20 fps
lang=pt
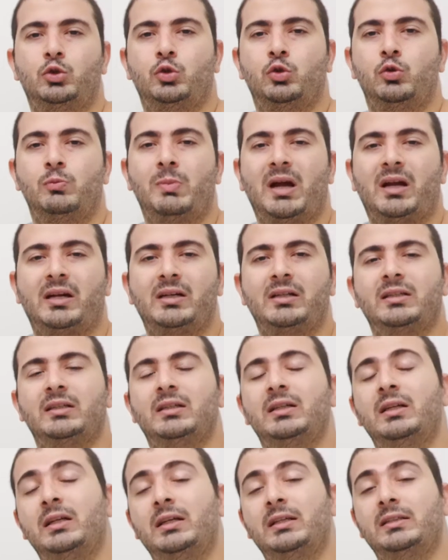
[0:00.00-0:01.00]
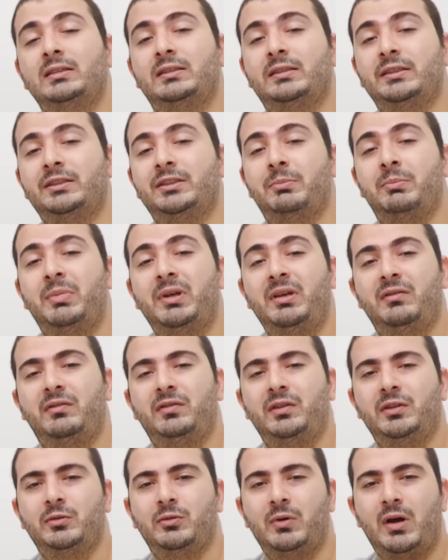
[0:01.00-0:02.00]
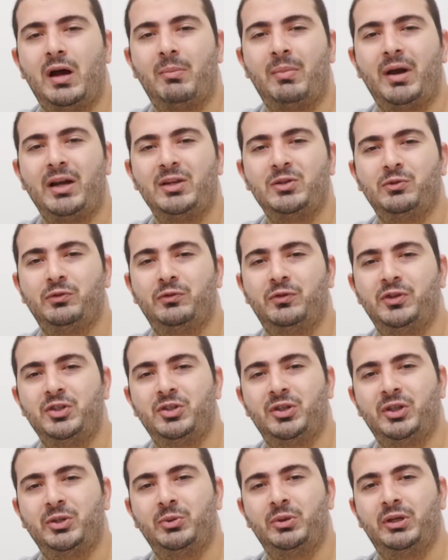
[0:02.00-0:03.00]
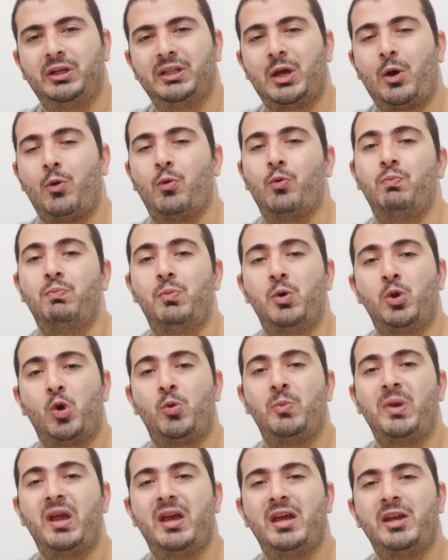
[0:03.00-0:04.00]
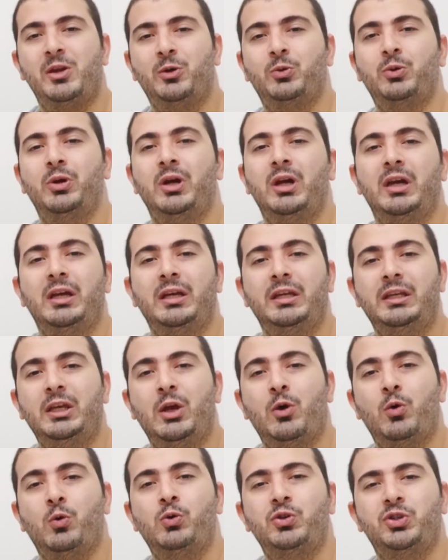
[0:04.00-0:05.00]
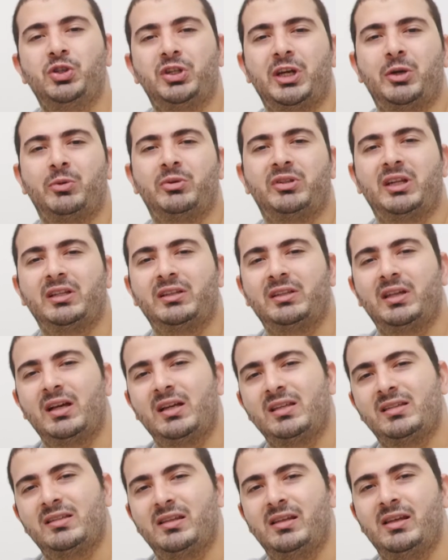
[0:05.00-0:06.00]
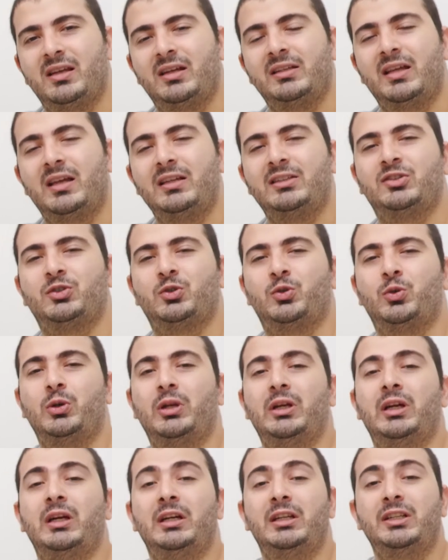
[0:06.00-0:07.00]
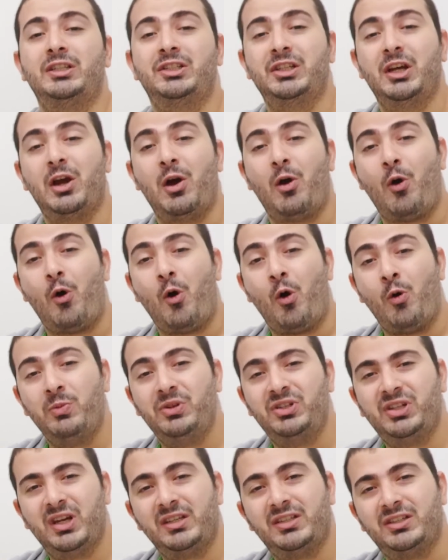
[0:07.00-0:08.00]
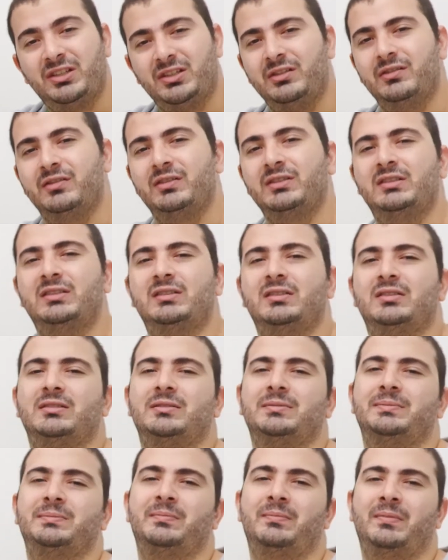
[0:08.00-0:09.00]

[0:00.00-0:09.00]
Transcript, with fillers: Tudo bacana? Seja bem-vindo a mais um vídeo aqui do canal. Meu nome é Érico e hoje eu quero tratar acerca da escolha de objetivas.